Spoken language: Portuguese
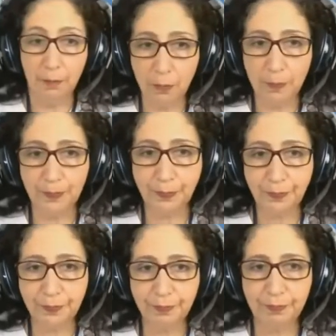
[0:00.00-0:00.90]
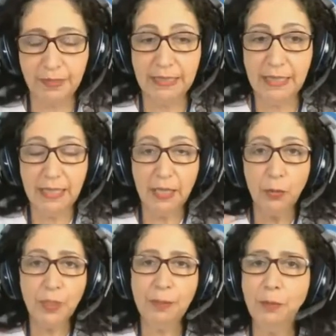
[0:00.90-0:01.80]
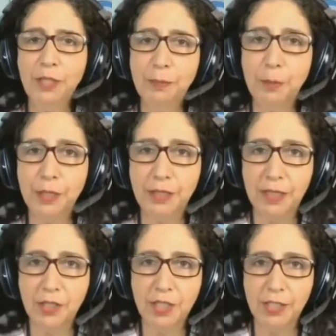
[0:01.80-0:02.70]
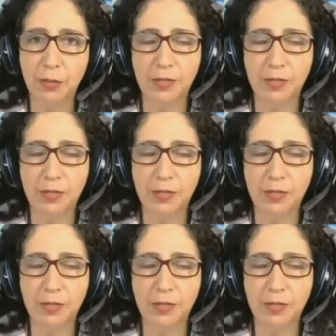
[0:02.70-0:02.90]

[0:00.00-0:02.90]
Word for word: Bom, o que é muito importante, então,